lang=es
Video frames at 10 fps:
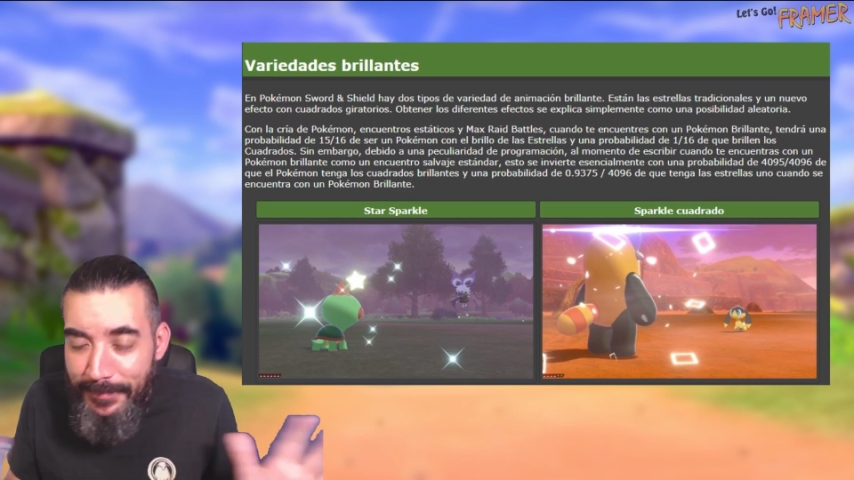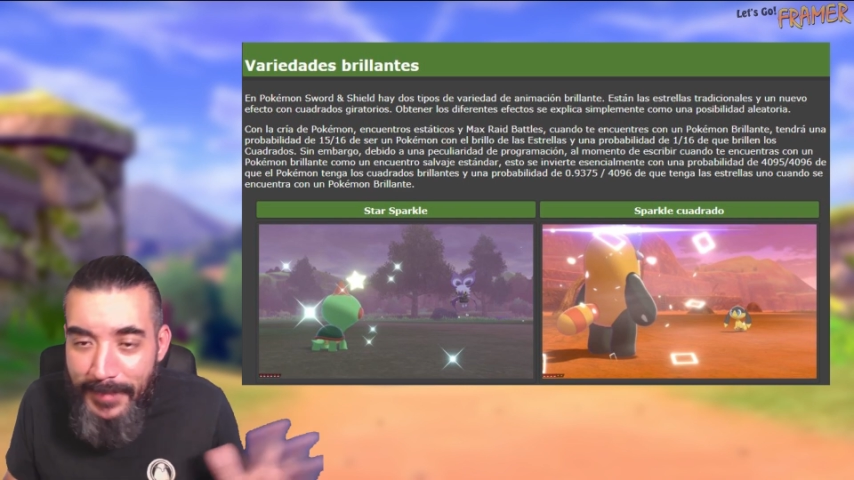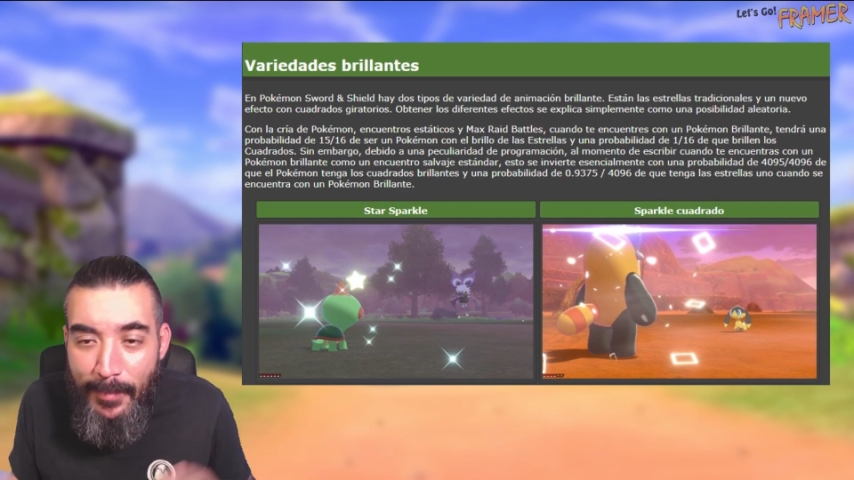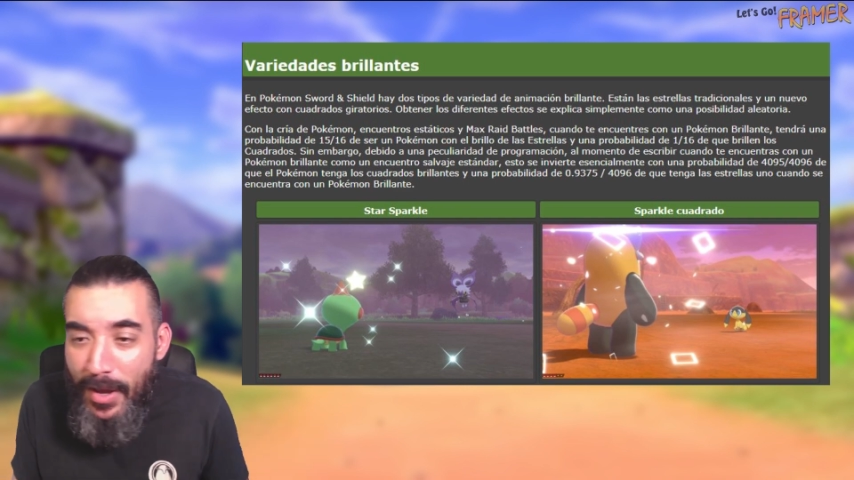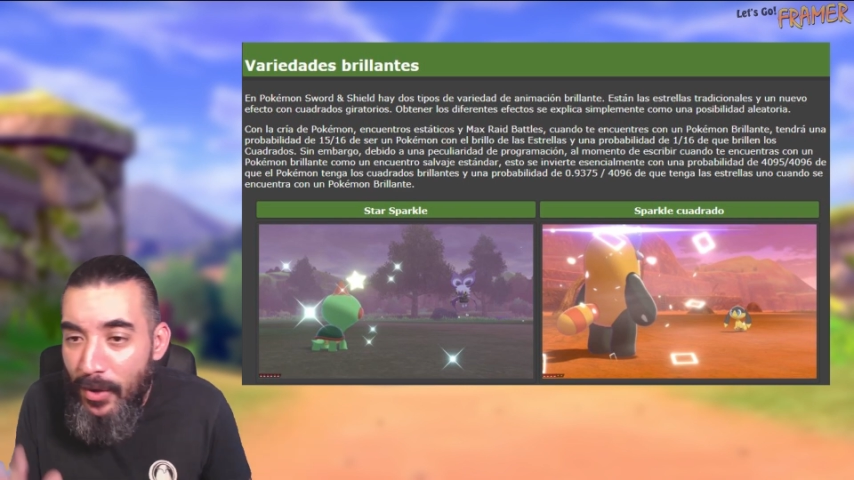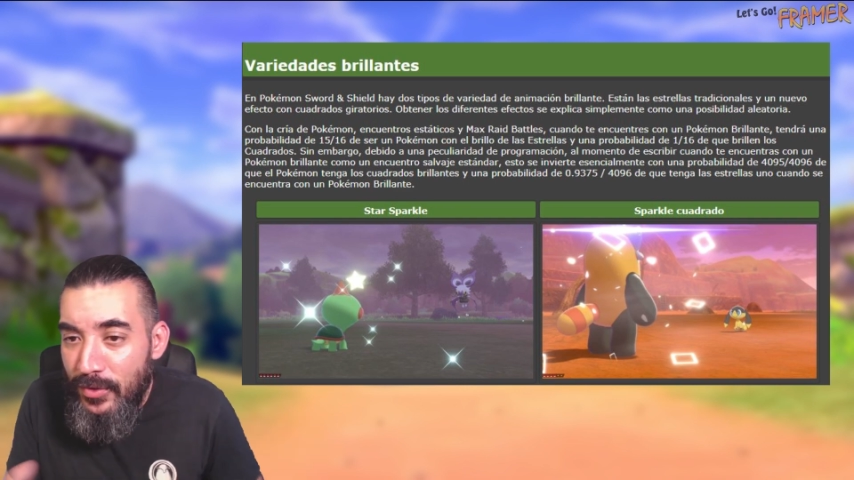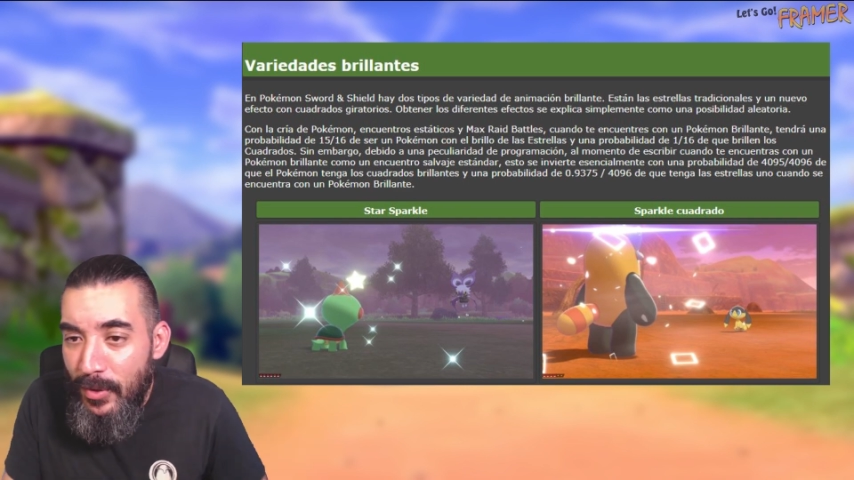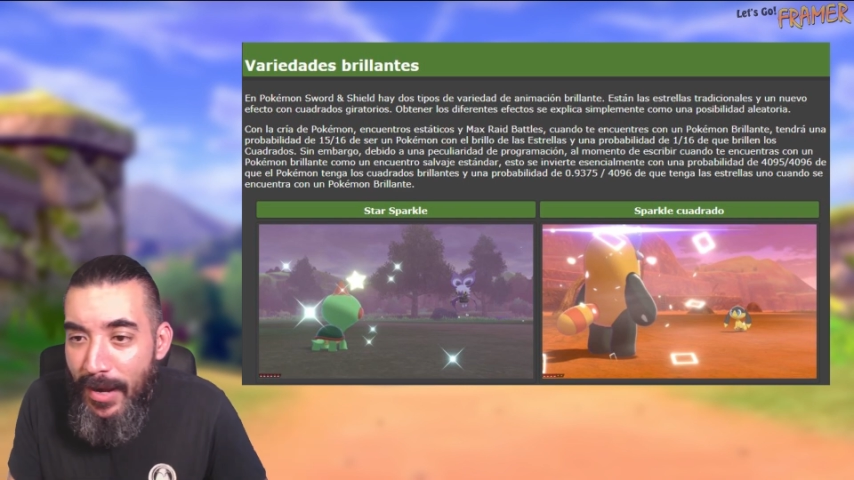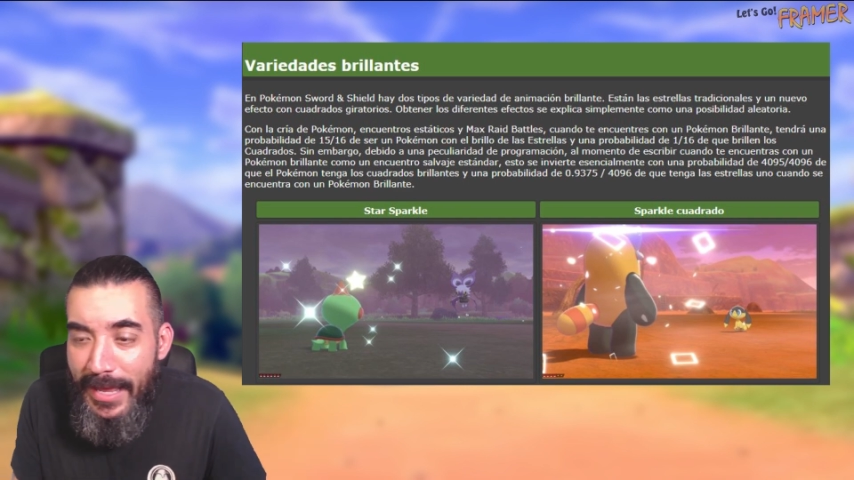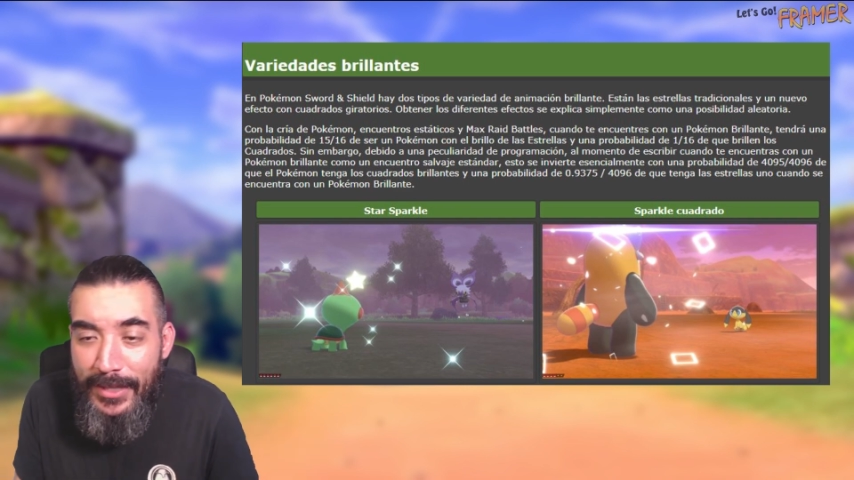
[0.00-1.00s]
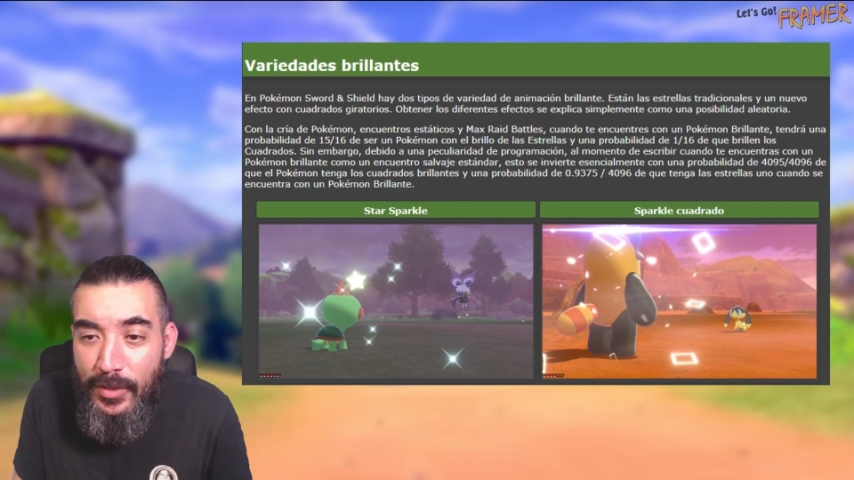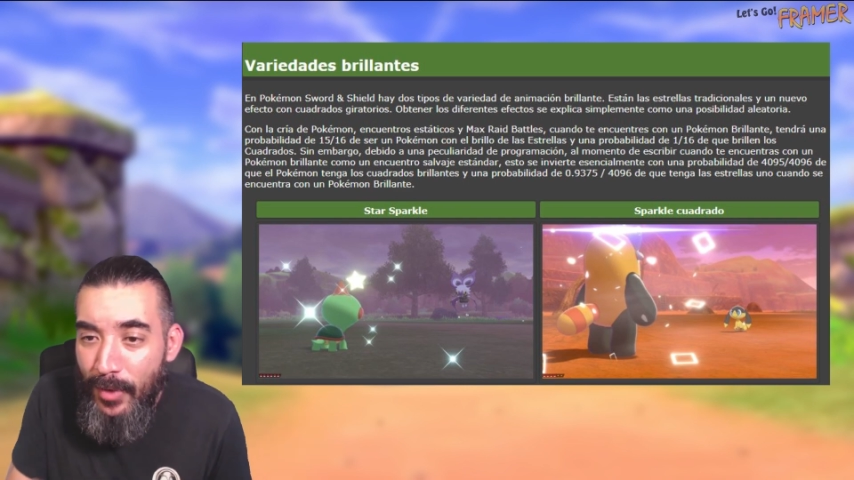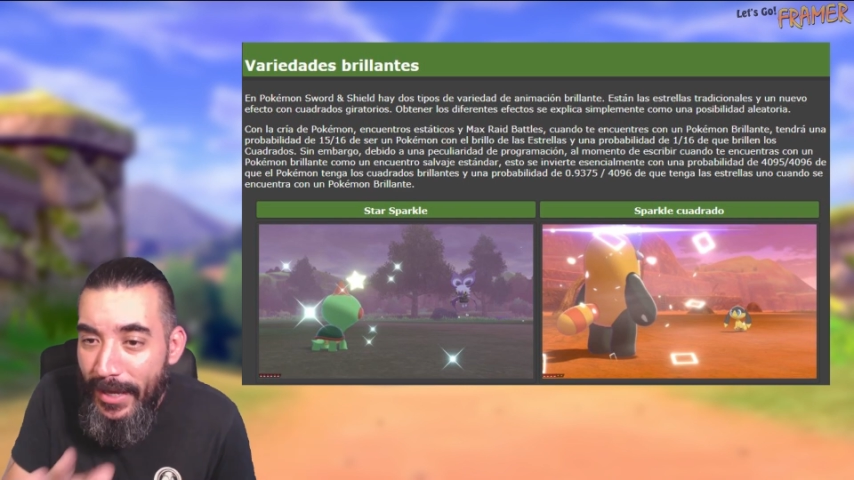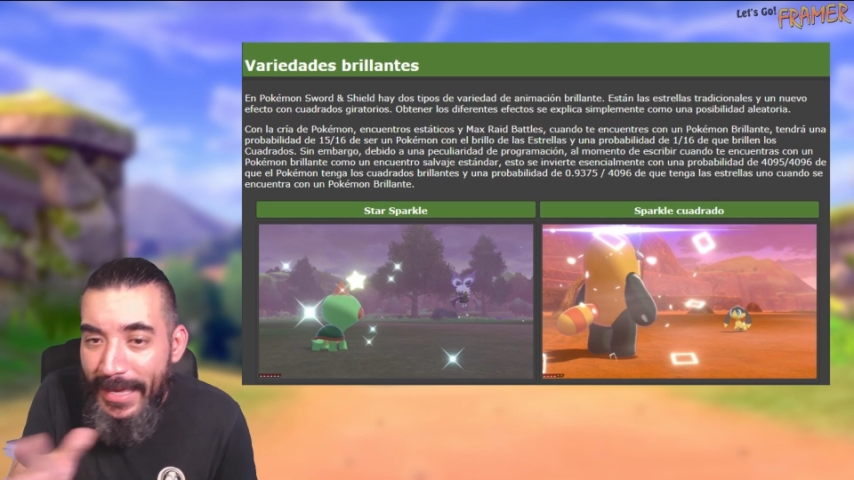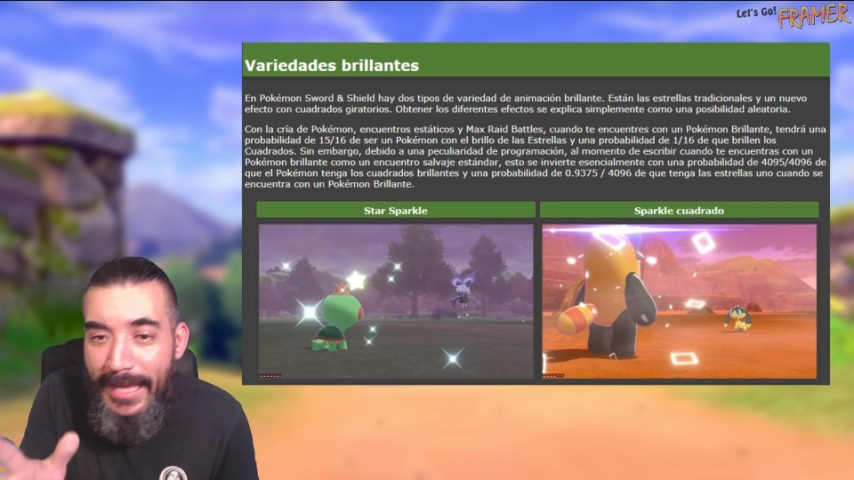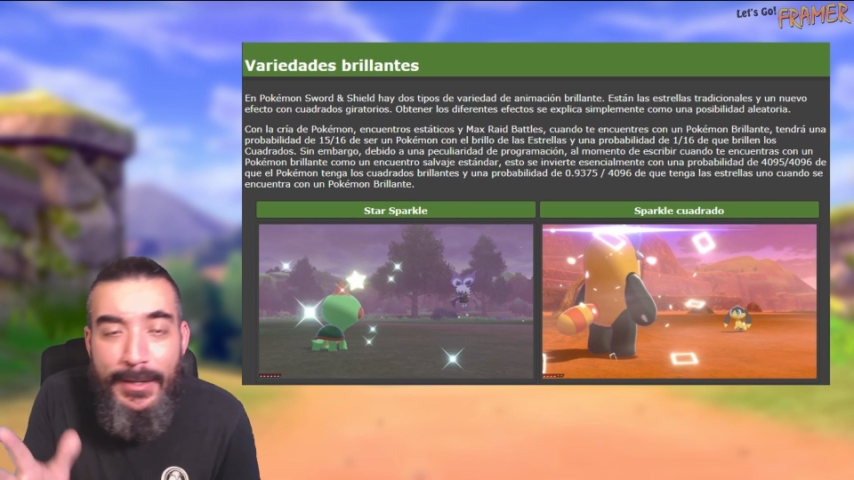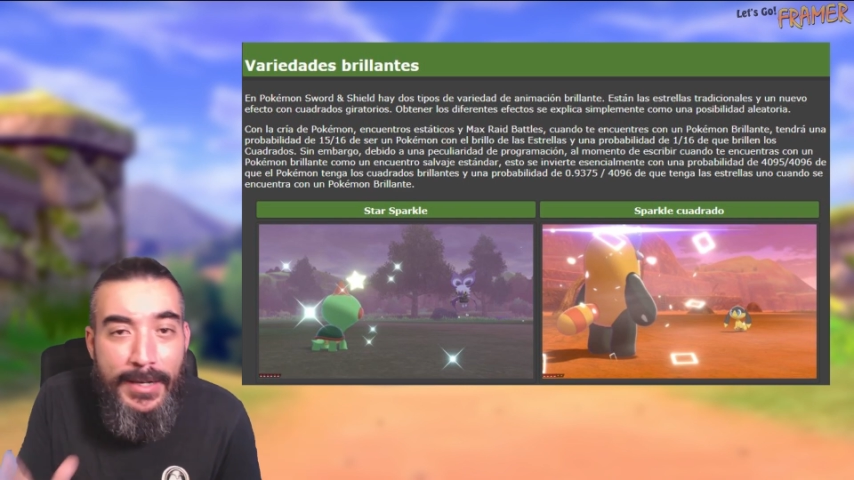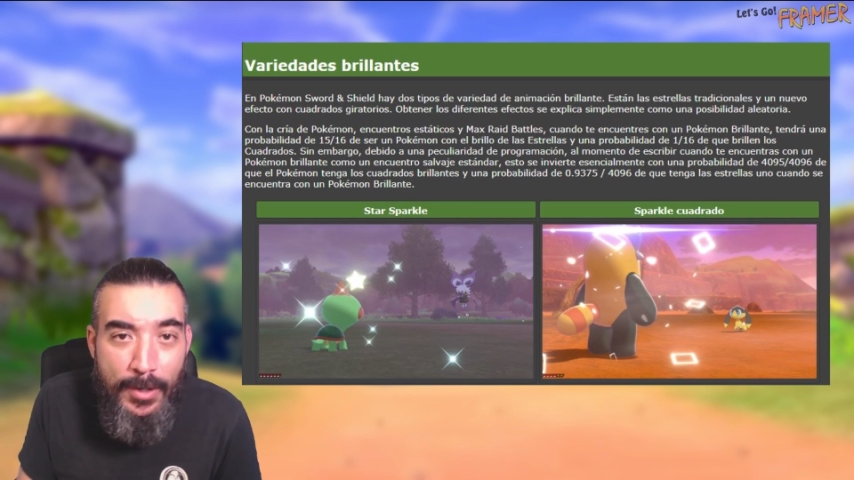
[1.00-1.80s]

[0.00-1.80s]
vamos a continuar leyendo porque es que